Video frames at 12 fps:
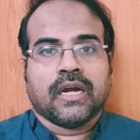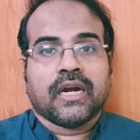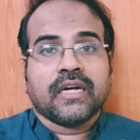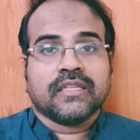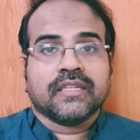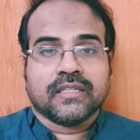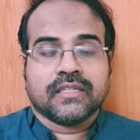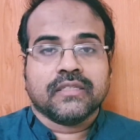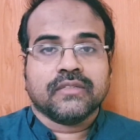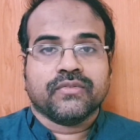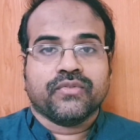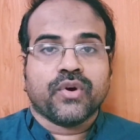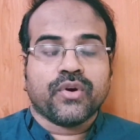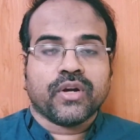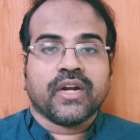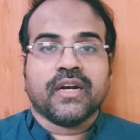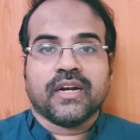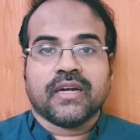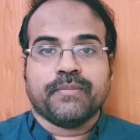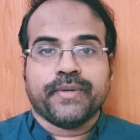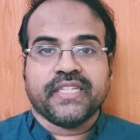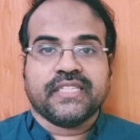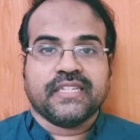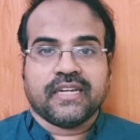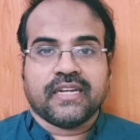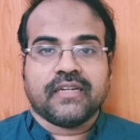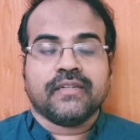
அடுத்தது ஃபோர் ஹண்ட்ரட் பிசியில்